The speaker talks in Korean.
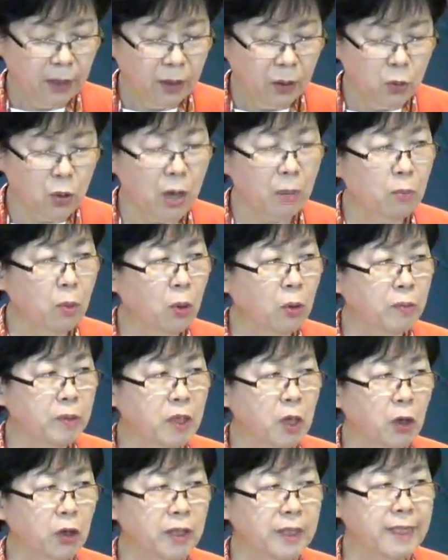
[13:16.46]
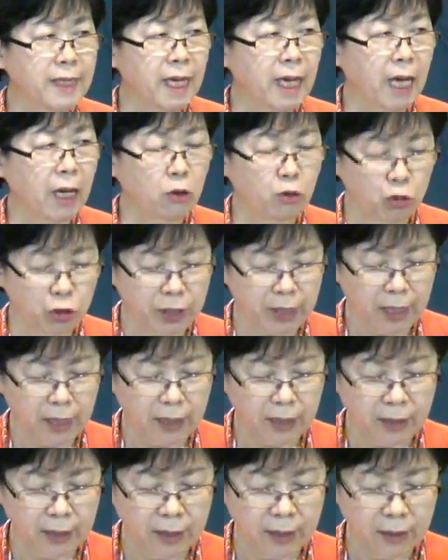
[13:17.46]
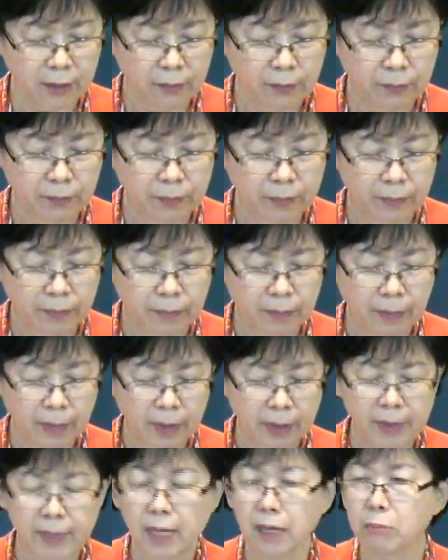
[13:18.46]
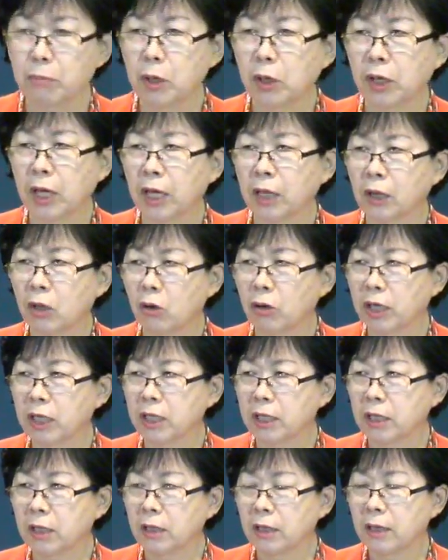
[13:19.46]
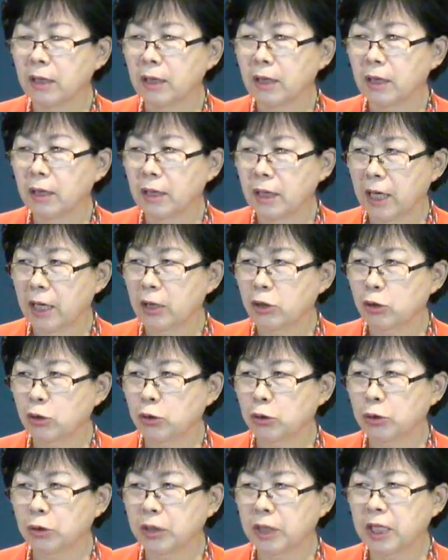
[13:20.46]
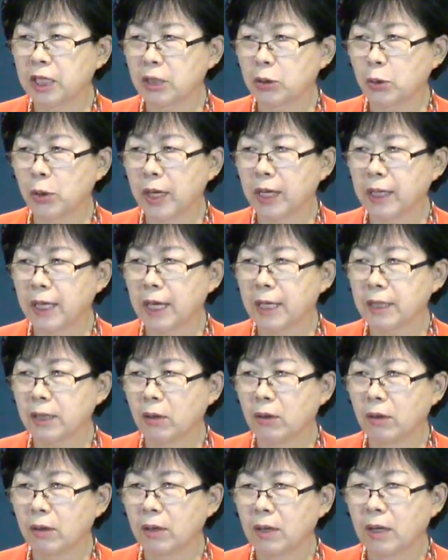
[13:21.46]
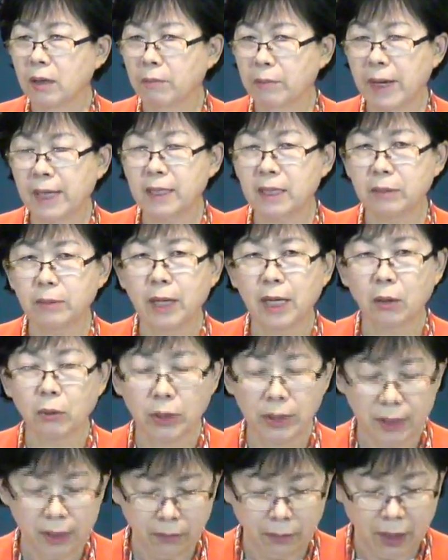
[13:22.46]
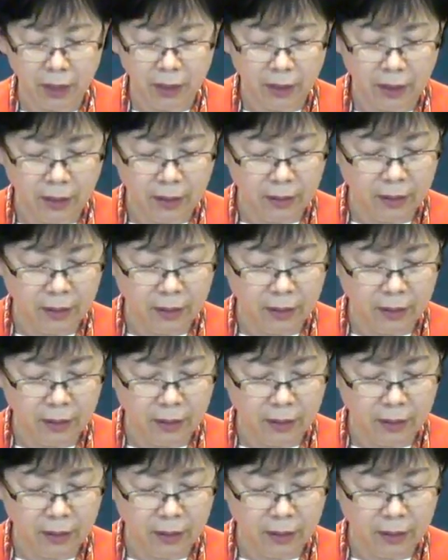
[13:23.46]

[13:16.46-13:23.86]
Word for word: 요한복음 전체의 주제는 생명의 떡이신 예수 그리스도에 대해서 말씀을 하고 있습니다.